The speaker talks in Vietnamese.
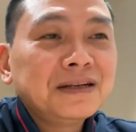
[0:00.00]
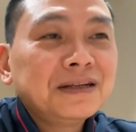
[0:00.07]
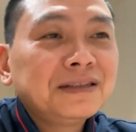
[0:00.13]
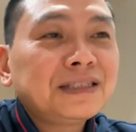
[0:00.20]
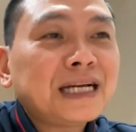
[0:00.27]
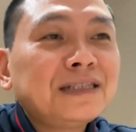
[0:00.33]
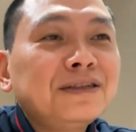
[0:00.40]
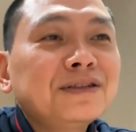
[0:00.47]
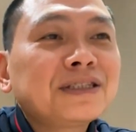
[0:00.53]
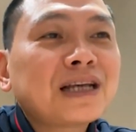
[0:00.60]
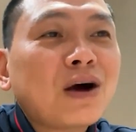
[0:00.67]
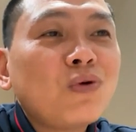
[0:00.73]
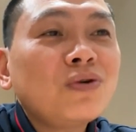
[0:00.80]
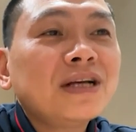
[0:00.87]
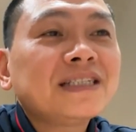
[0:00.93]
Tránh thứ
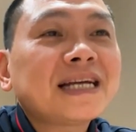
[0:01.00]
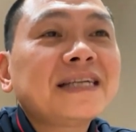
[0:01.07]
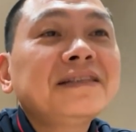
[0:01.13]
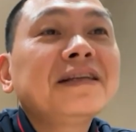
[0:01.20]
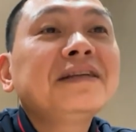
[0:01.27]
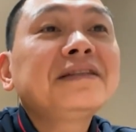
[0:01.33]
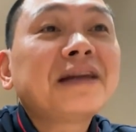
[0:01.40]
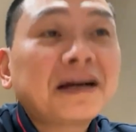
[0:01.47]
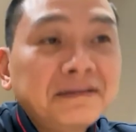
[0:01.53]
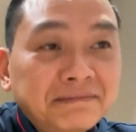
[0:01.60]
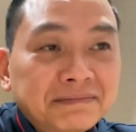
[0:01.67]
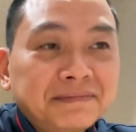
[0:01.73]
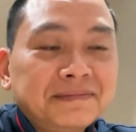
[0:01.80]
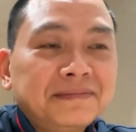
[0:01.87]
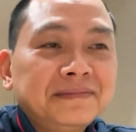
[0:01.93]
6 là tránh tinh tấn.
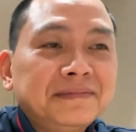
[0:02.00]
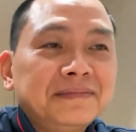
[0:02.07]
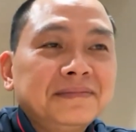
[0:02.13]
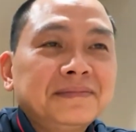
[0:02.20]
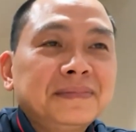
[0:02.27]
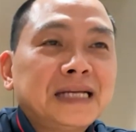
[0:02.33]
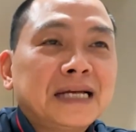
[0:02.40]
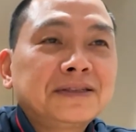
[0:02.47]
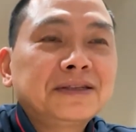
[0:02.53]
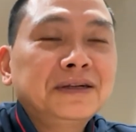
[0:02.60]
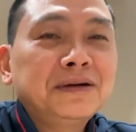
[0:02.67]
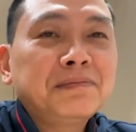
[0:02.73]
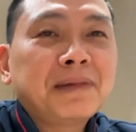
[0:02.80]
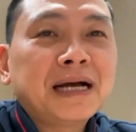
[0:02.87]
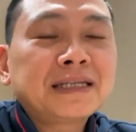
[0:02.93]
Giả
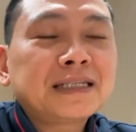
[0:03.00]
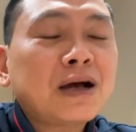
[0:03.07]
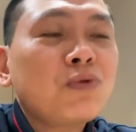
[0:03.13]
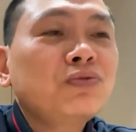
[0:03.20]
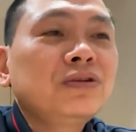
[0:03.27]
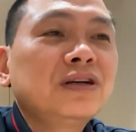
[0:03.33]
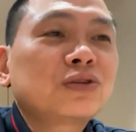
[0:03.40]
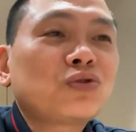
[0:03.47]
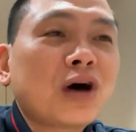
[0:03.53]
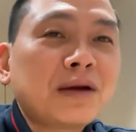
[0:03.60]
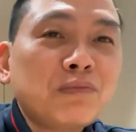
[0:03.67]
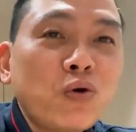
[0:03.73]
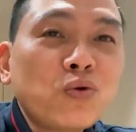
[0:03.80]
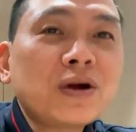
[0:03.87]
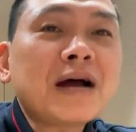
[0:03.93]
sử mà xong được toàn
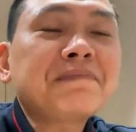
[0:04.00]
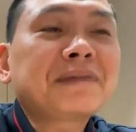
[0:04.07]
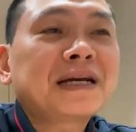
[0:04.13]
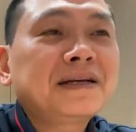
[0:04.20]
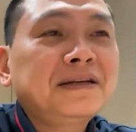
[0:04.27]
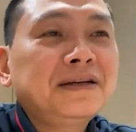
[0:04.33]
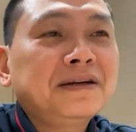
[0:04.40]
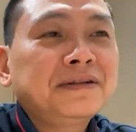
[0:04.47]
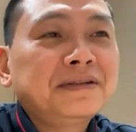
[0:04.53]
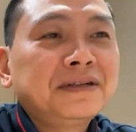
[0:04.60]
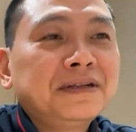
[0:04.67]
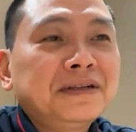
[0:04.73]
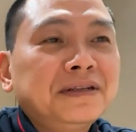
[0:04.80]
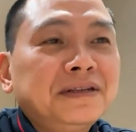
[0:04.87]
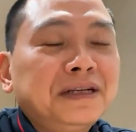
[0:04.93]
bộ 5 cái kia
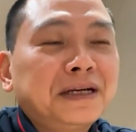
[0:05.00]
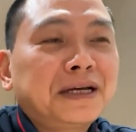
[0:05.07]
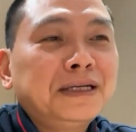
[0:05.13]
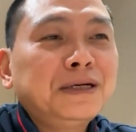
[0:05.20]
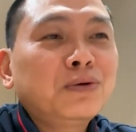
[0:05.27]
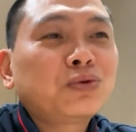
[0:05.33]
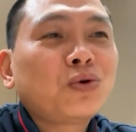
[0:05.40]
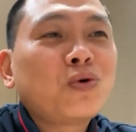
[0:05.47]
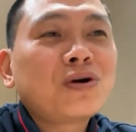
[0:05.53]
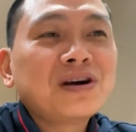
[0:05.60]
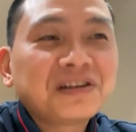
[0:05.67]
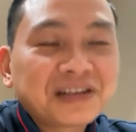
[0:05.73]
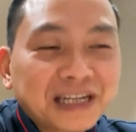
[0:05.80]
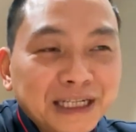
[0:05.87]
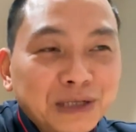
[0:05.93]
thì cái yếu tố cực
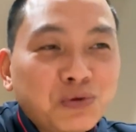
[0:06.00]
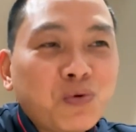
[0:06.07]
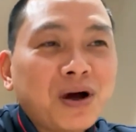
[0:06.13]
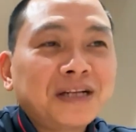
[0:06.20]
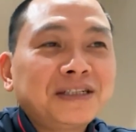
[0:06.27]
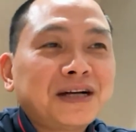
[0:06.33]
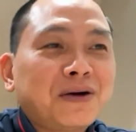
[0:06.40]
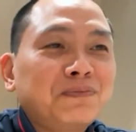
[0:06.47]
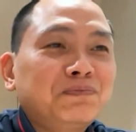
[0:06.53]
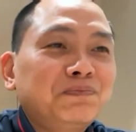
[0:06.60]
kỳ quan trọng